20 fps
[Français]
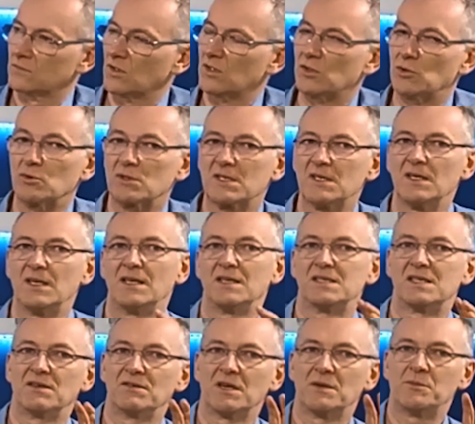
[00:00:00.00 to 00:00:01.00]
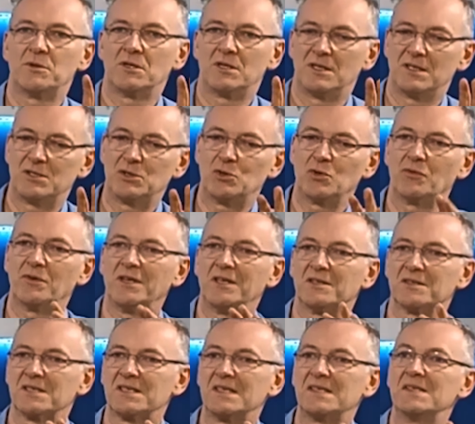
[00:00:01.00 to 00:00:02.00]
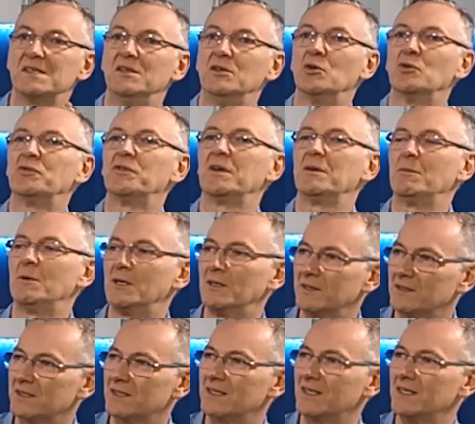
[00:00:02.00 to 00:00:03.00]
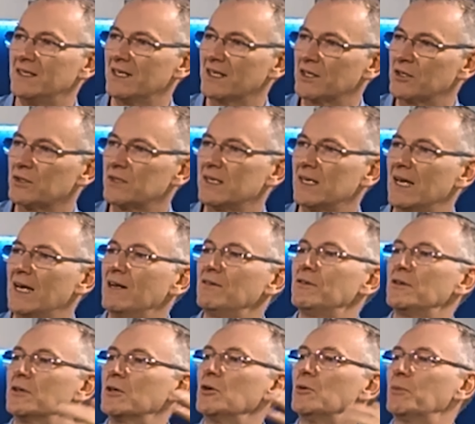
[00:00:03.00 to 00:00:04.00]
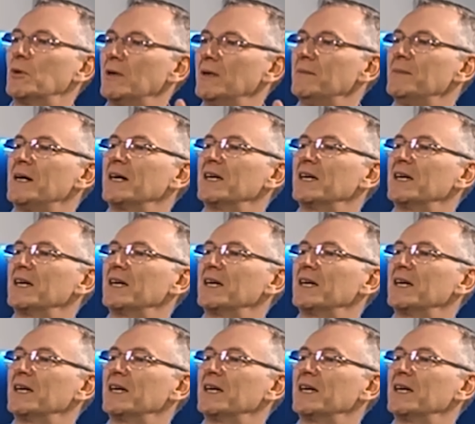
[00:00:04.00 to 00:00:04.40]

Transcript: donc c'est vraiment la surveillance des signaux faibles. C'est-à-dire que c'est avant que le problème